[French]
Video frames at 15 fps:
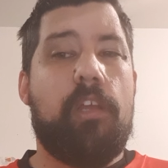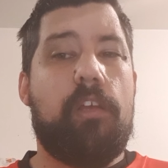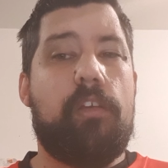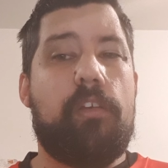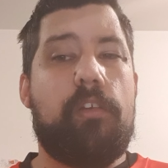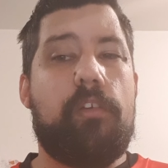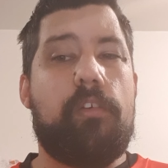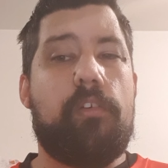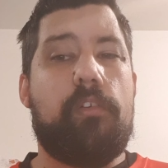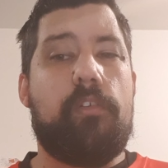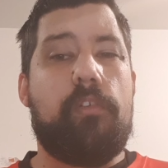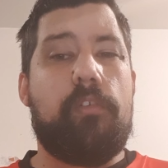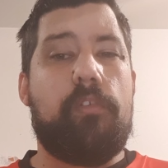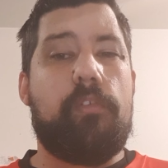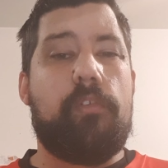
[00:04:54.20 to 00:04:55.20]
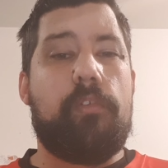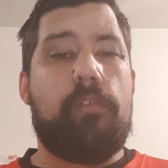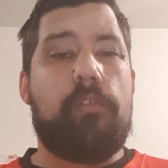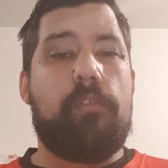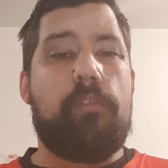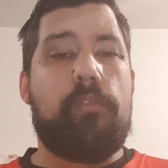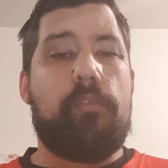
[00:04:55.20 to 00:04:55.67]

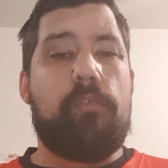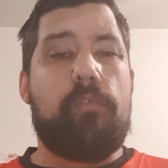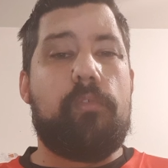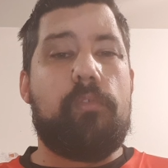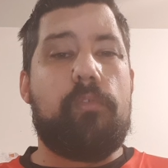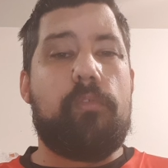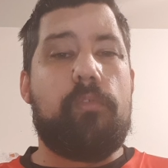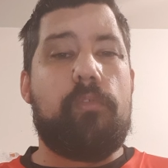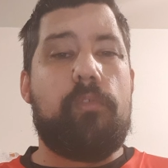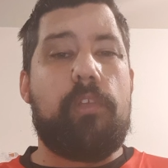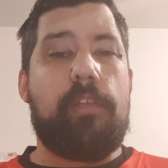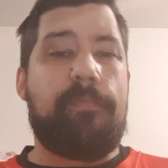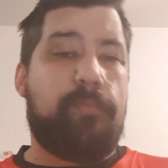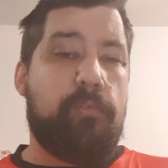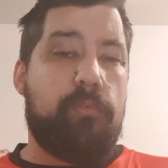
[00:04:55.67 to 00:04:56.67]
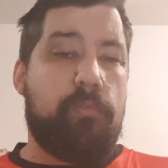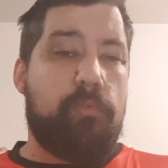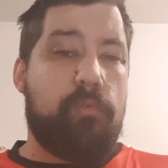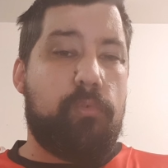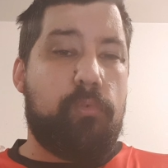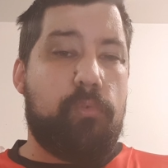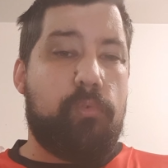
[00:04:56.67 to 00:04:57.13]
Euh, il
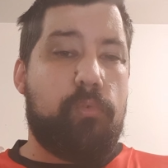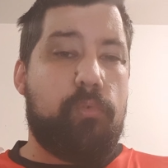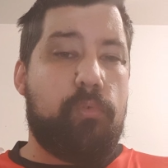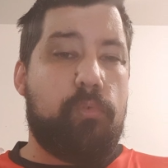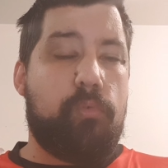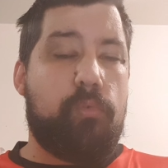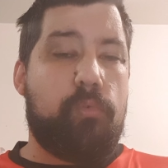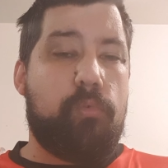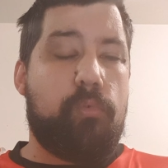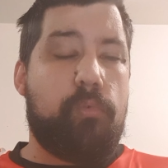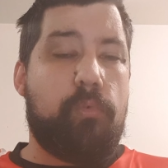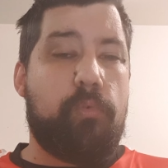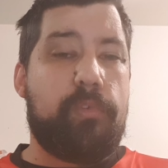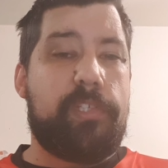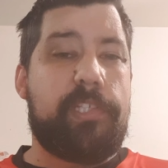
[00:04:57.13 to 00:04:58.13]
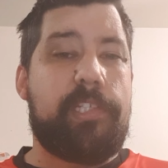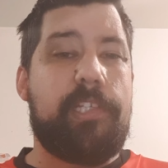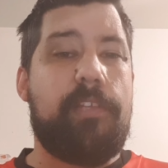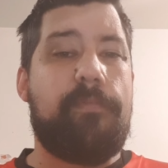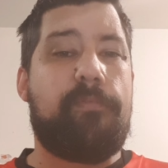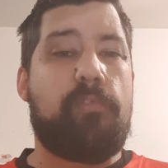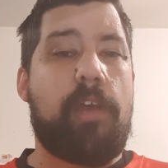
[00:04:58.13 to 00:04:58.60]
faut
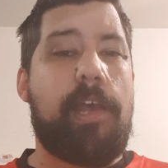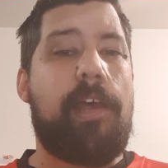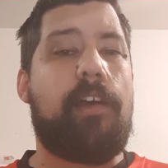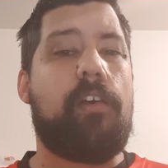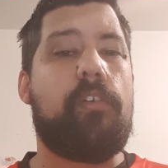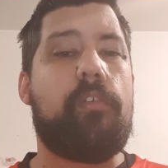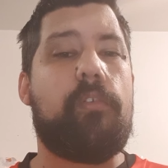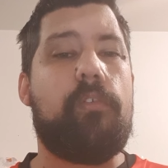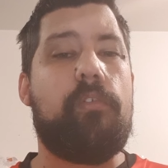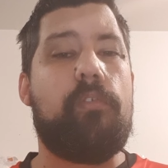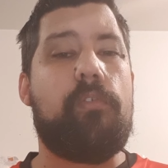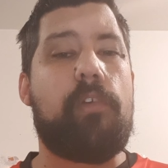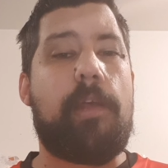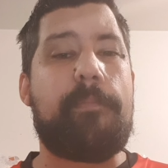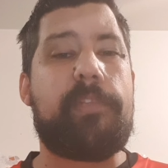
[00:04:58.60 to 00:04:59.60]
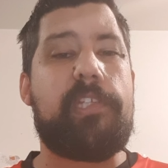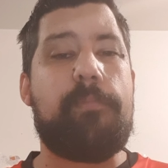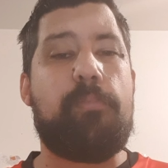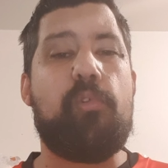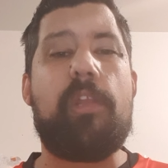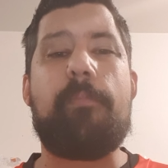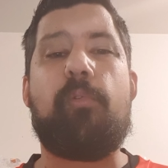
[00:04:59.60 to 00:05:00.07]
aussi voir euh, un petit
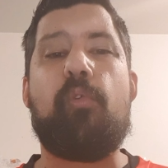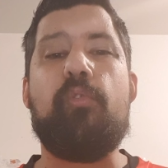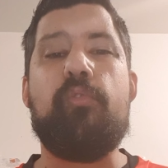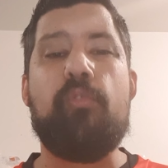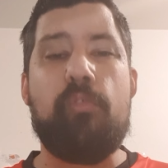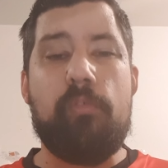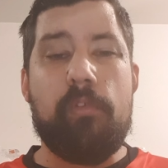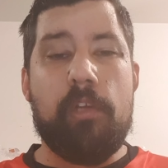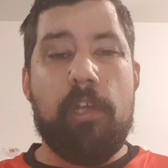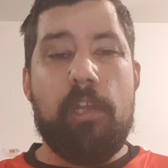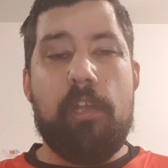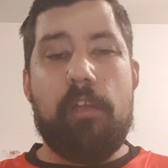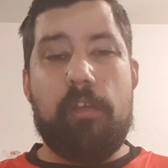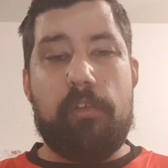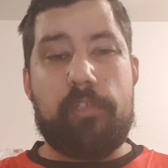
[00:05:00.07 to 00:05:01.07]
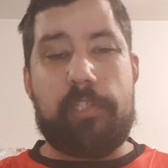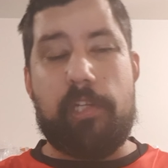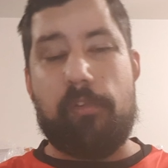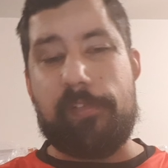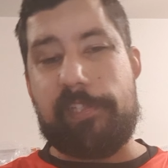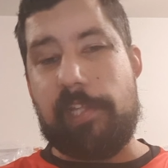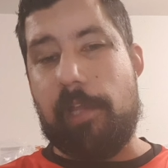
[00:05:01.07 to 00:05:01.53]
peu les pronos. Euh, j'ai
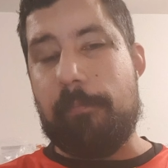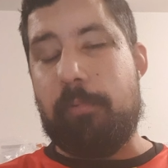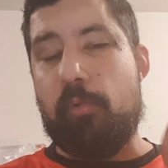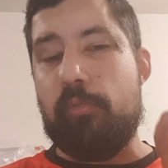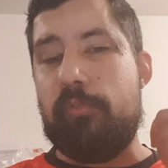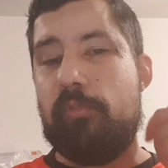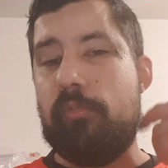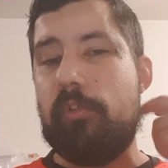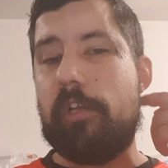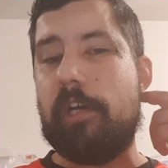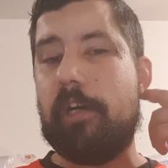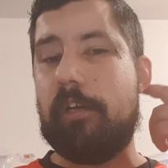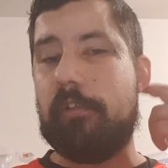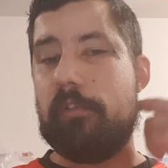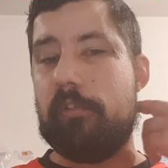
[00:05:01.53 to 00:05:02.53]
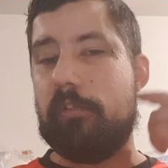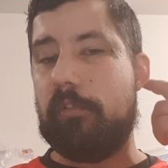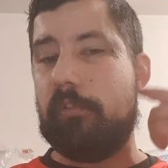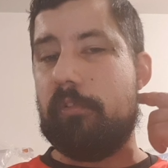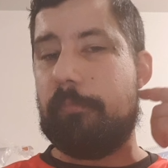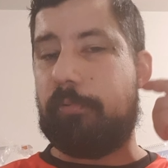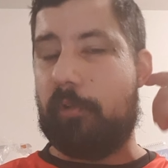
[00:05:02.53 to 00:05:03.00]
lancé un prono là,
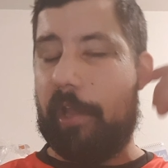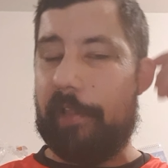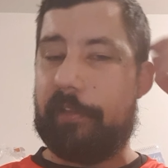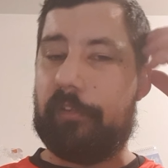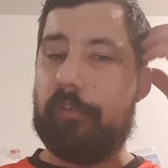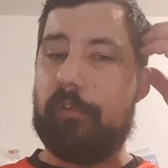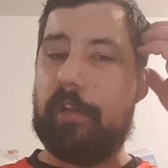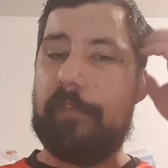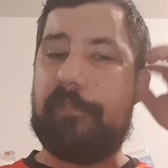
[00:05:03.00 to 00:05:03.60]
pour l'instant, la